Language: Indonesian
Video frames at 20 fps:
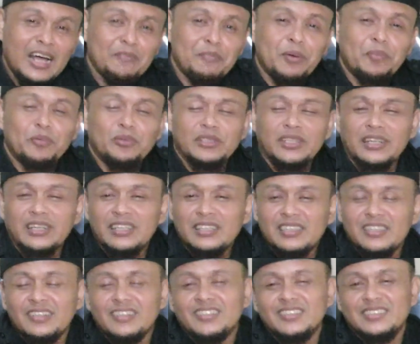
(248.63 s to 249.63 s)
apapun yang
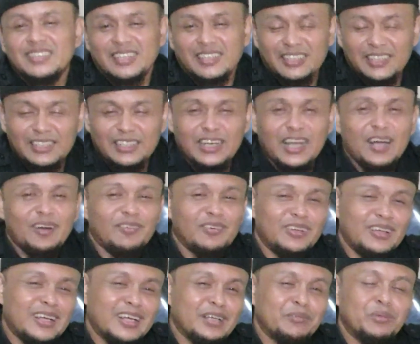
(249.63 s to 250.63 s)
kita kerjakan,
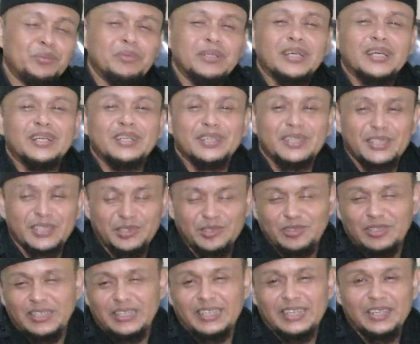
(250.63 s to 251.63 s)
Allah akan memberikan
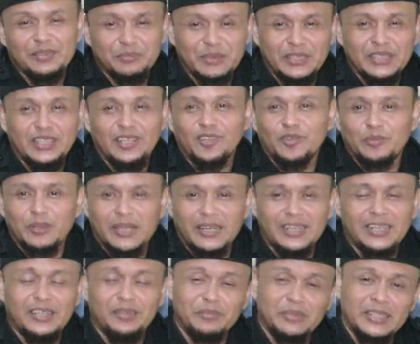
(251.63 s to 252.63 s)
keriduan. Amin ya rabbal
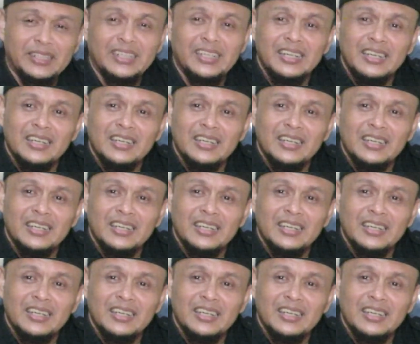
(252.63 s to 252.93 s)
alamin.